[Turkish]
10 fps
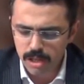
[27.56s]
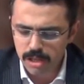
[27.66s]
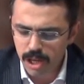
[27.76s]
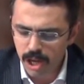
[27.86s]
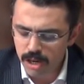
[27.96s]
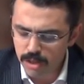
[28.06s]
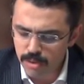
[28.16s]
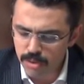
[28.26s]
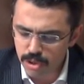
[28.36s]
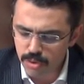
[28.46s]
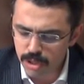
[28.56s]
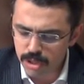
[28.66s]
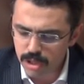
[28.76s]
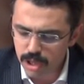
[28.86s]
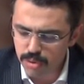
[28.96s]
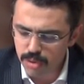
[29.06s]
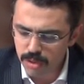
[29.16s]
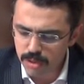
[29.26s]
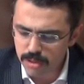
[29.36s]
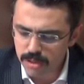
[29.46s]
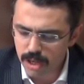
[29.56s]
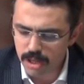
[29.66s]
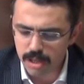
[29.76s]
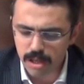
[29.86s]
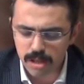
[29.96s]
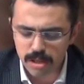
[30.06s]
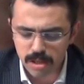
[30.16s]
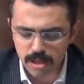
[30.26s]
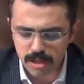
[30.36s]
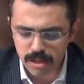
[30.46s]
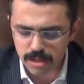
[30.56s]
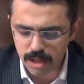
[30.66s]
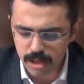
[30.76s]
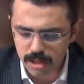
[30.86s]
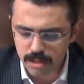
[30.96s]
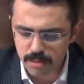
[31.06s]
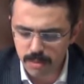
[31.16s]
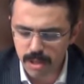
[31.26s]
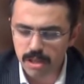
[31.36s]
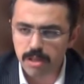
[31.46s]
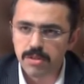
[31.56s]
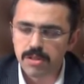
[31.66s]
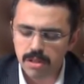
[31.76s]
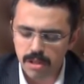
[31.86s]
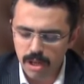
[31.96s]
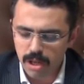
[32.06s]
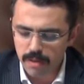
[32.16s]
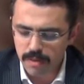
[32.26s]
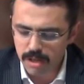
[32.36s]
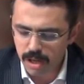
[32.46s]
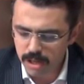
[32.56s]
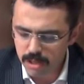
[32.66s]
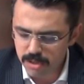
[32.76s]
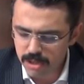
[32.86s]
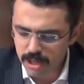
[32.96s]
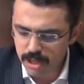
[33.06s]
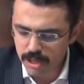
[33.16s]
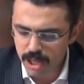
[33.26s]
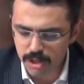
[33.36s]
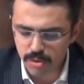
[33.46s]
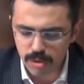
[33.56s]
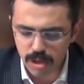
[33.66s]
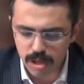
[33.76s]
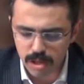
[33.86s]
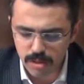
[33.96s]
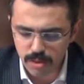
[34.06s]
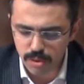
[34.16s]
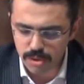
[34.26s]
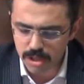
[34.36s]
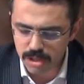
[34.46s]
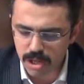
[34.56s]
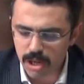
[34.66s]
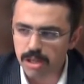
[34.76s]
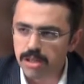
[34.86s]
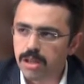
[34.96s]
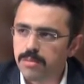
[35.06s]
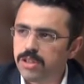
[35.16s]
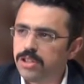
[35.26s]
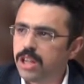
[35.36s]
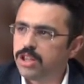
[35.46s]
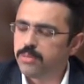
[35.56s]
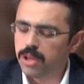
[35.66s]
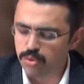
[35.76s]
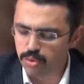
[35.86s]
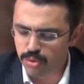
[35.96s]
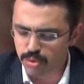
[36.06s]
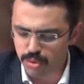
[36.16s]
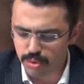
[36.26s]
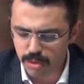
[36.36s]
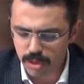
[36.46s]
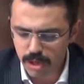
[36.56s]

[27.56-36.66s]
yarın oynanacak olan tiyatro, saradat altındaki rezalet, milletimizin ve tarihimiz ile derdi olanların ortaya çıkardıkları bir çalışmanın ürünüdür.